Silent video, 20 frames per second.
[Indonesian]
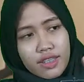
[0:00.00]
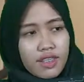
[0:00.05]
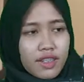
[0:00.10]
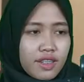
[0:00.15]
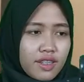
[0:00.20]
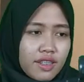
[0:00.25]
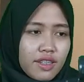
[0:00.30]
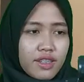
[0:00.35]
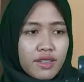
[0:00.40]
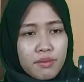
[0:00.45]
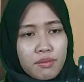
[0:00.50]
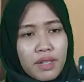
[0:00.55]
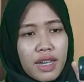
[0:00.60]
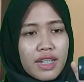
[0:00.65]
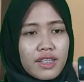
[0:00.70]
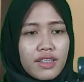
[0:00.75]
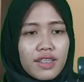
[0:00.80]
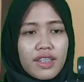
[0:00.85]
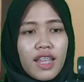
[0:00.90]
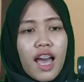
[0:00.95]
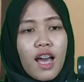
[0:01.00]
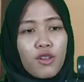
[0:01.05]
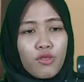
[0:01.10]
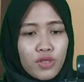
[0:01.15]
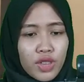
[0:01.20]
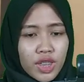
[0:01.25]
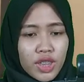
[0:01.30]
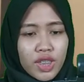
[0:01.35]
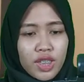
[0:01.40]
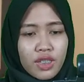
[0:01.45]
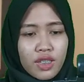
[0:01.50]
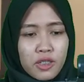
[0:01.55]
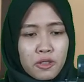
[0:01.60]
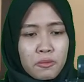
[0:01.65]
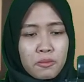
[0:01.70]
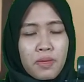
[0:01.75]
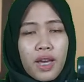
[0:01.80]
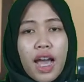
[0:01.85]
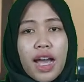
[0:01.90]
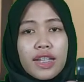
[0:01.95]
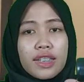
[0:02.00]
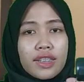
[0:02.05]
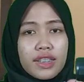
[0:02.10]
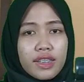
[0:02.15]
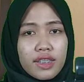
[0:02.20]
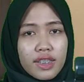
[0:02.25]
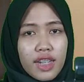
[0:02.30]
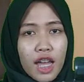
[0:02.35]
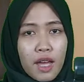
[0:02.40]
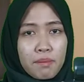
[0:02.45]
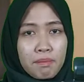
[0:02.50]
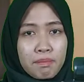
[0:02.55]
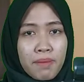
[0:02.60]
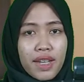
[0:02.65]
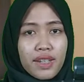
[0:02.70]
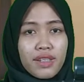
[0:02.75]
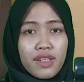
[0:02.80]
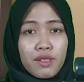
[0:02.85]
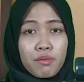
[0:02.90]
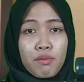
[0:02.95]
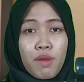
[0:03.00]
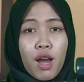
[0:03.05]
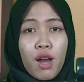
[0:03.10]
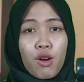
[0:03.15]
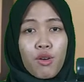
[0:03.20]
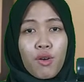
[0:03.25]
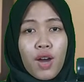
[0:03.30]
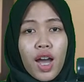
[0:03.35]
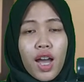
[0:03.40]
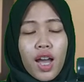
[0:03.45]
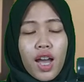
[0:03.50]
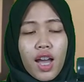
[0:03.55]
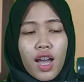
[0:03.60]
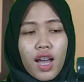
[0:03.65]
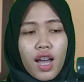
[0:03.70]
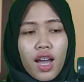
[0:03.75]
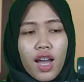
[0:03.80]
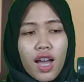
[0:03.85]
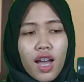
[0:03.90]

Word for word: um, ngasih tahu nih senapan di bawah